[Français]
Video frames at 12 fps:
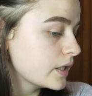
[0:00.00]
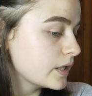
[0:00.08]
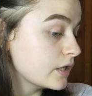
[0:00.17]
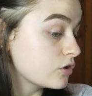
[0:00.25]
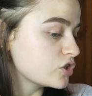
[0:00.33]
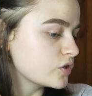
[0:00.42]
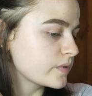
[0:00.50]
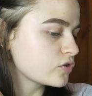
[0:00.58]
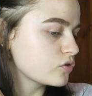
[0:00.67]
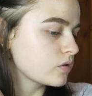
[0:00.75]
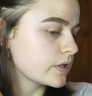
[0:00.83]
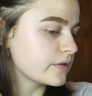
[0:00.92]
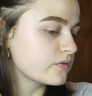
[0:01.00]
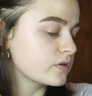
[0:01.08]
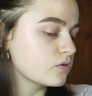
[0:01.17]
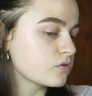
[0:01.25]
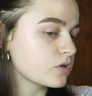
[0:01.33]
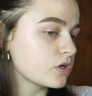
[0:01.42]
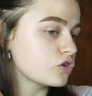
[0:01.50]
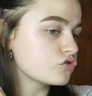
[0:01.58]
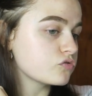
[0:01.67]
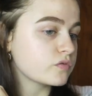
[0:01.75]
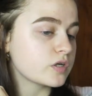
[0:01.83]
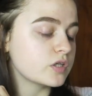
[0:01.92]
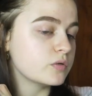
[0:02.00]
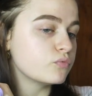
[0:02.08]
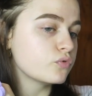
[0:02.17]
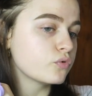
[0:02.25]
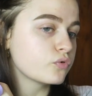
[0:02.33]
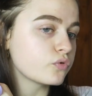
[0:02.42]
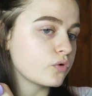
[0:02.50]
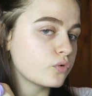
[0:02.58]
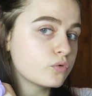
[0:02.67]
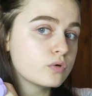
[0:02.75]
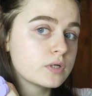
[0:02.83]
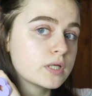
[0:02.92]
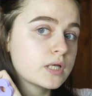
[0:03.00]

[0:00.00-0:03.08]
Et j'espère que j'en aurai assez. Dans ce cas-là, je ferai des plus grosses en haut.